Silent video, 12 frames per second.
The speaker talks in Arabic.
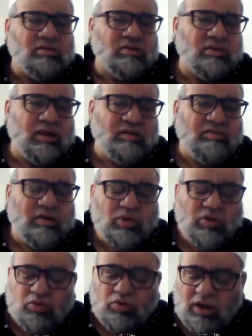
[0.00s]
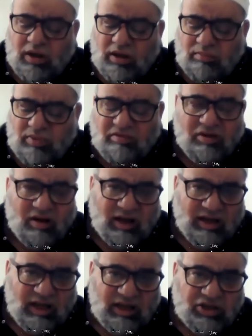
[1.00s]
الطائفة المنصورة بالفرقة
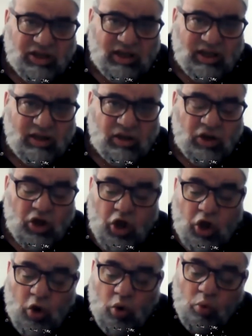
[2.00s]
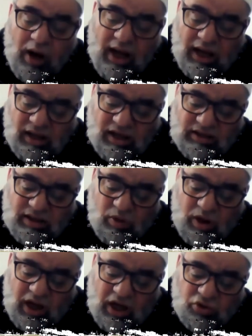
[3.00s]
الناجية وأين
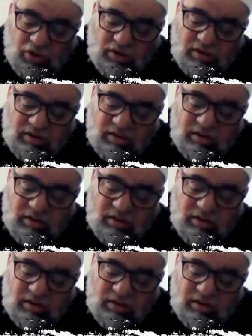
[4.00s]
تواجد